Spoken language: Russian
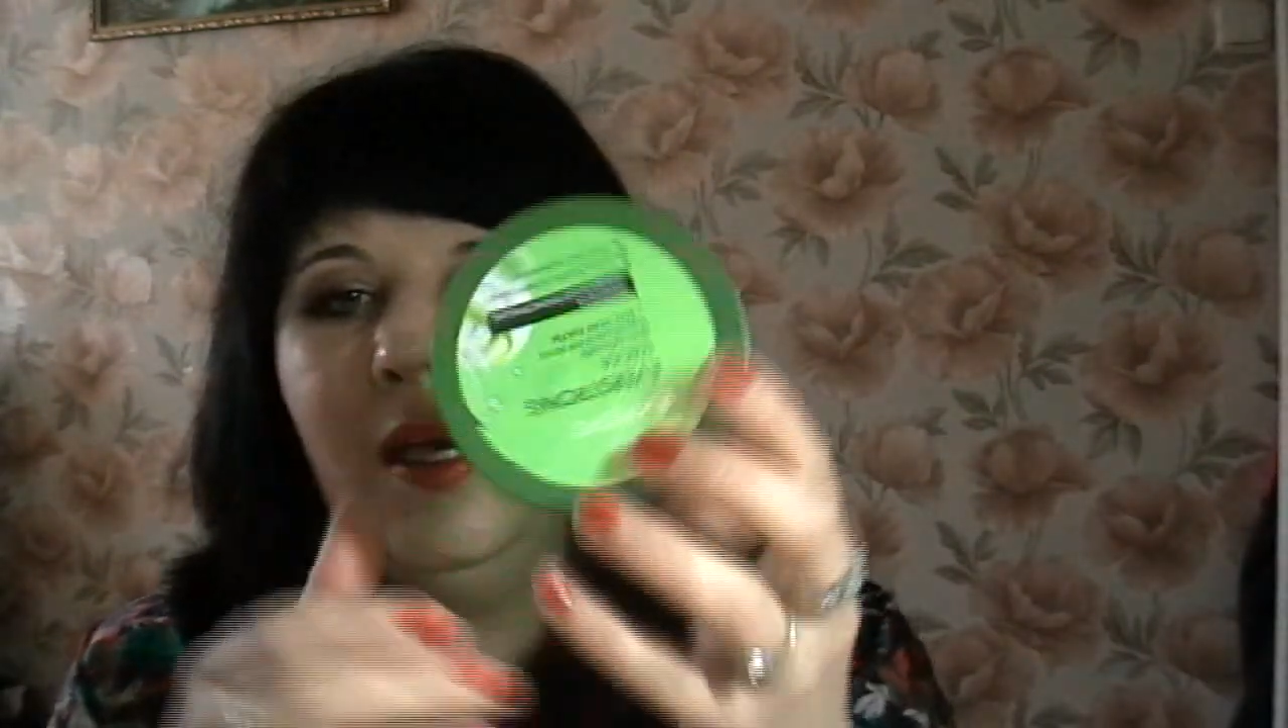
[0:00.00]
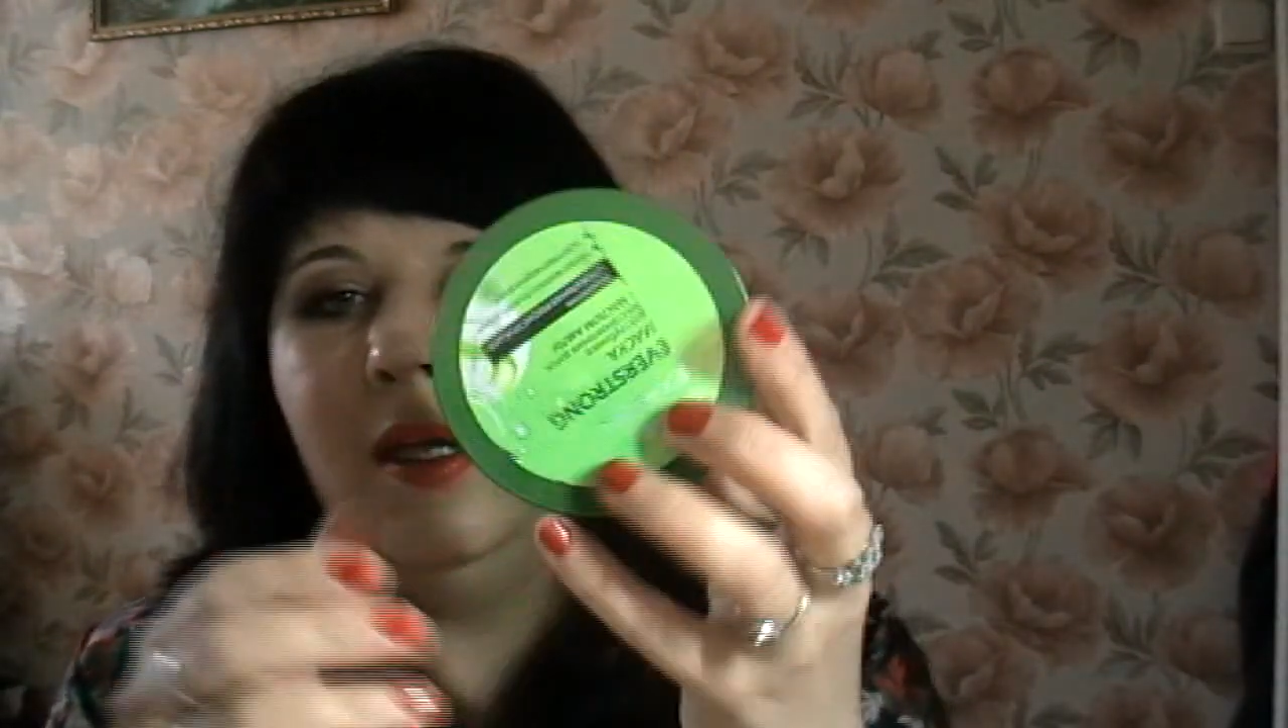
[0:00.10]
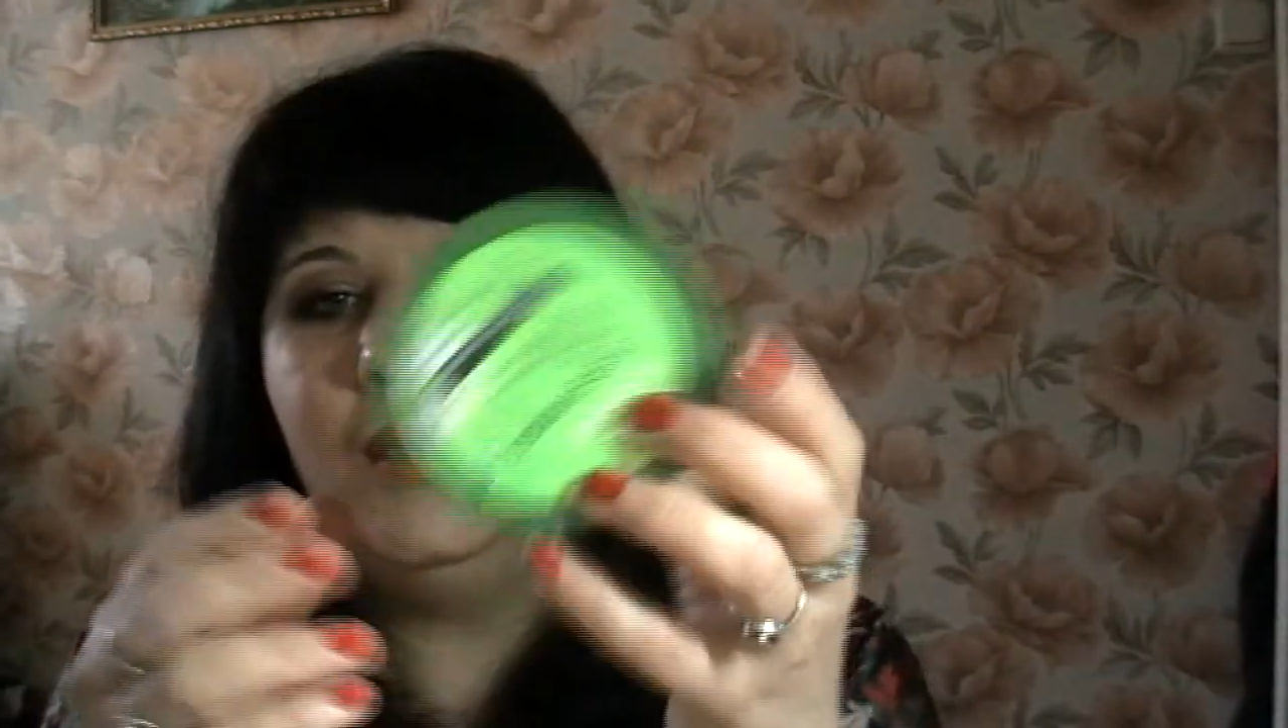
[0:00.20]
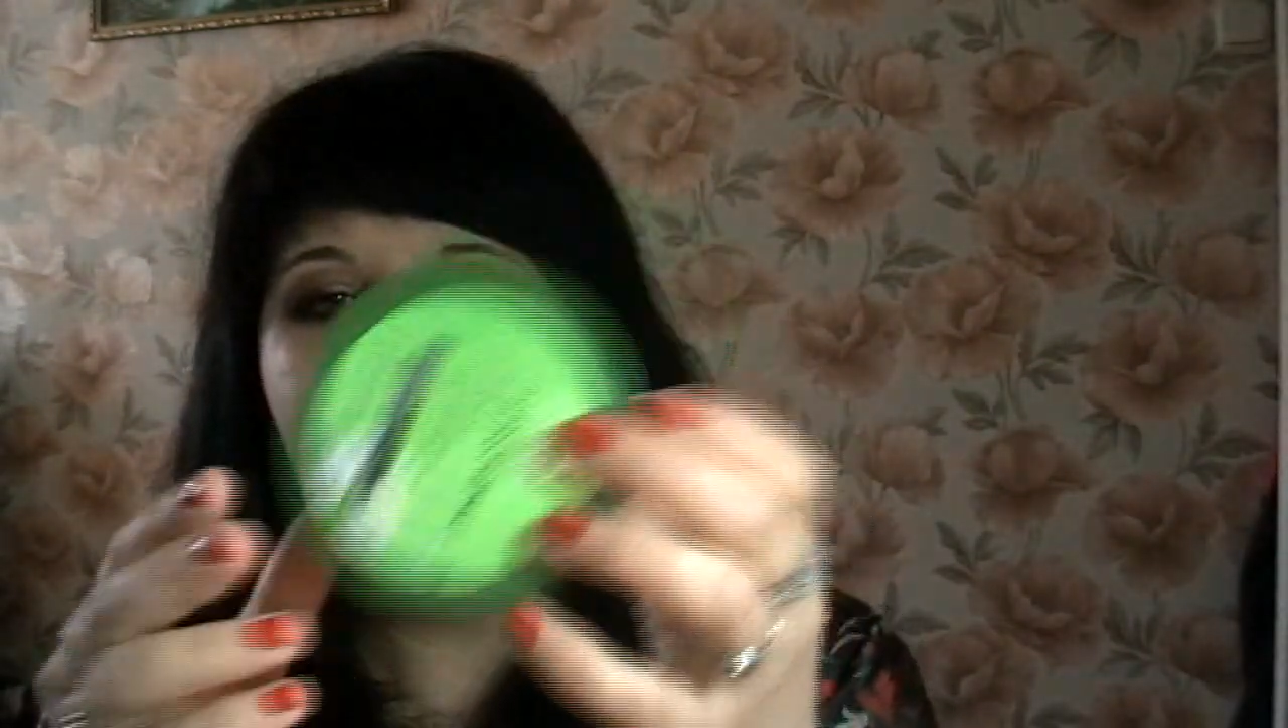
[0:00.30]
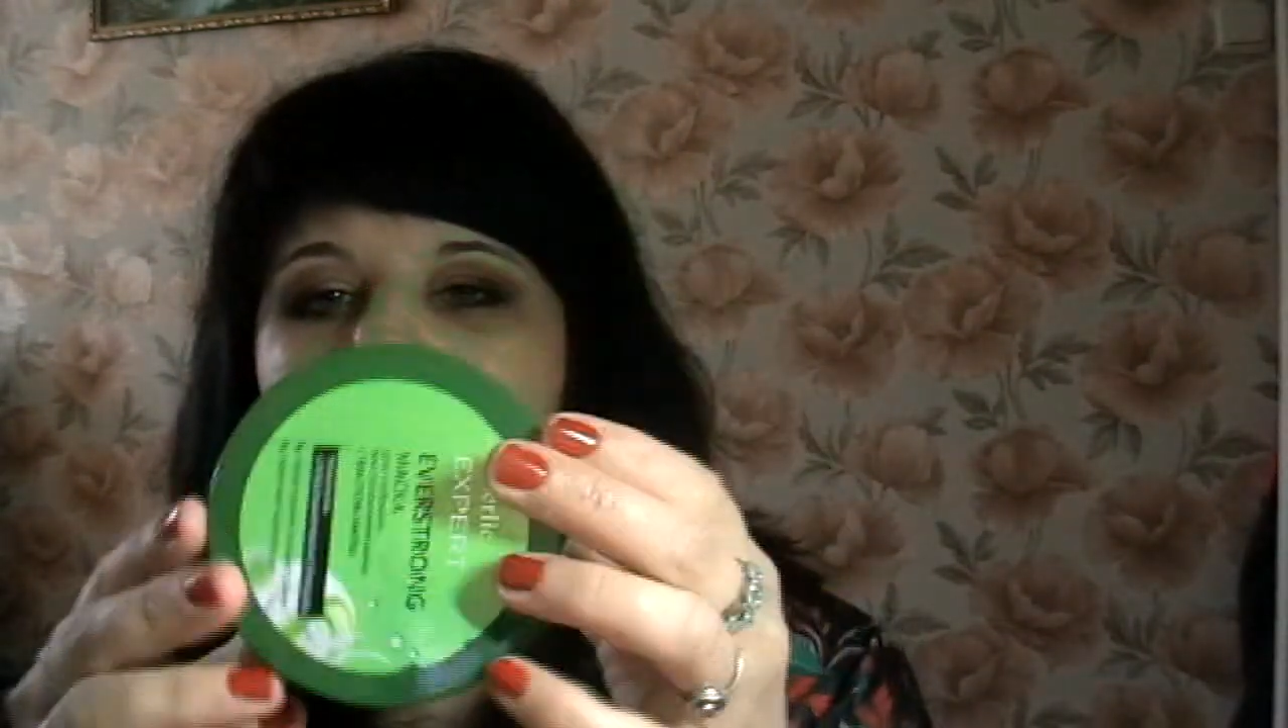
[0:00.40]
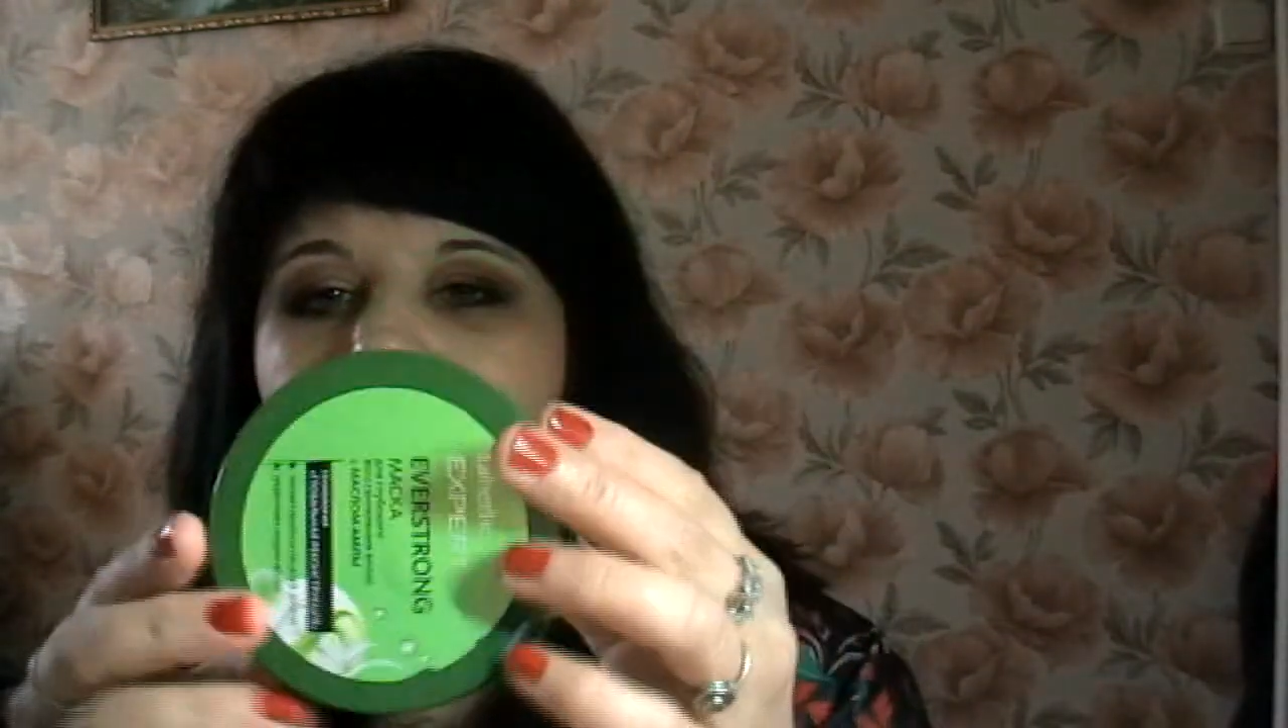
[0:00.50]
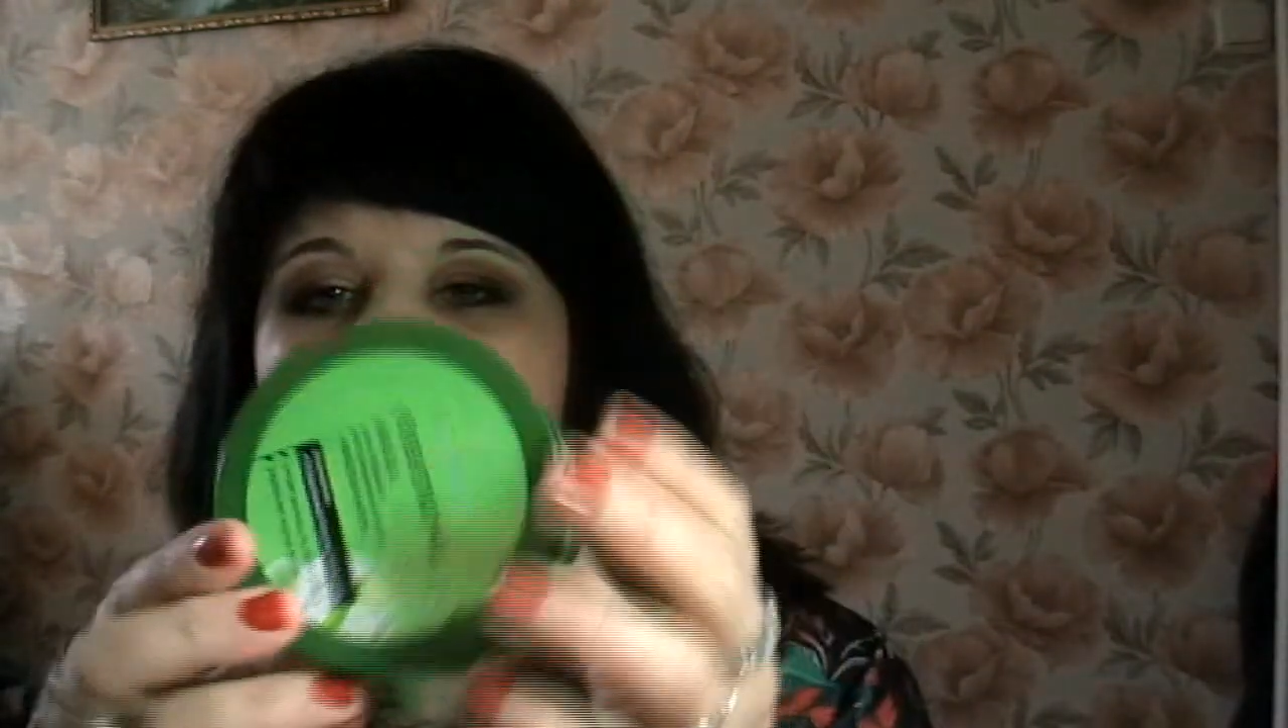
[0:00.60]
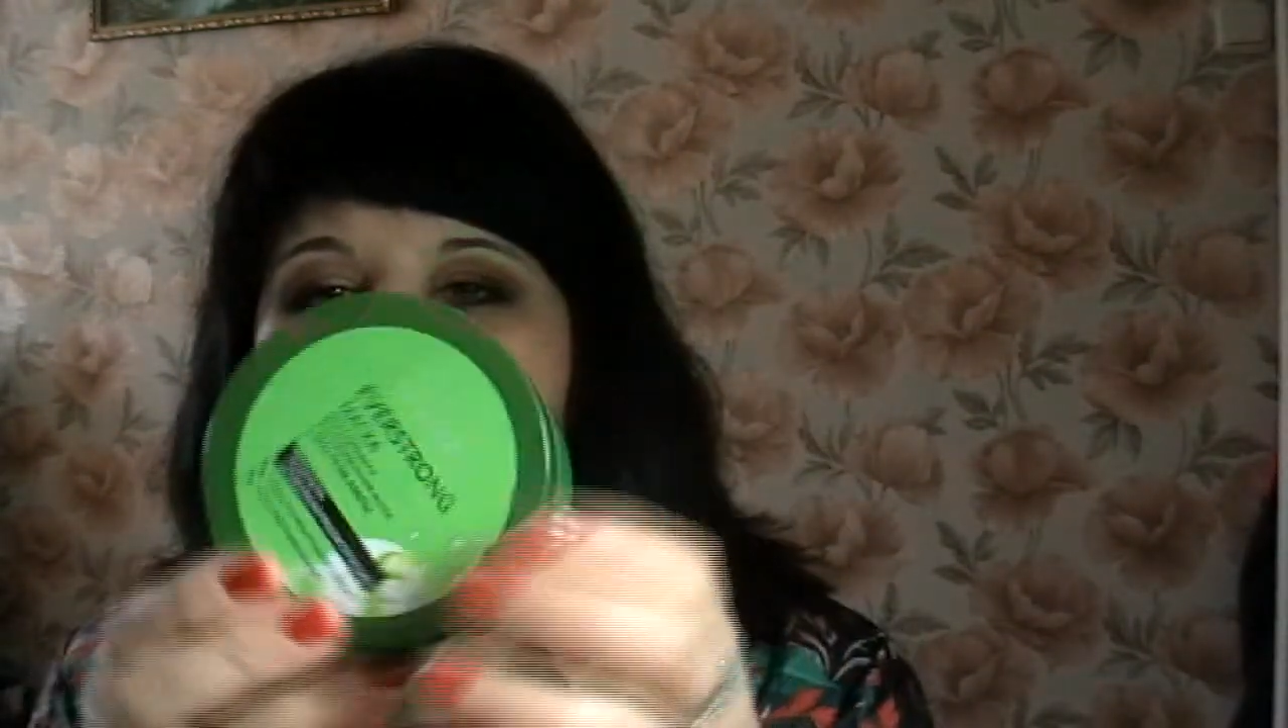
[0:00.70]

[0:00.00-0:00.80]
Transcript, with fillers: это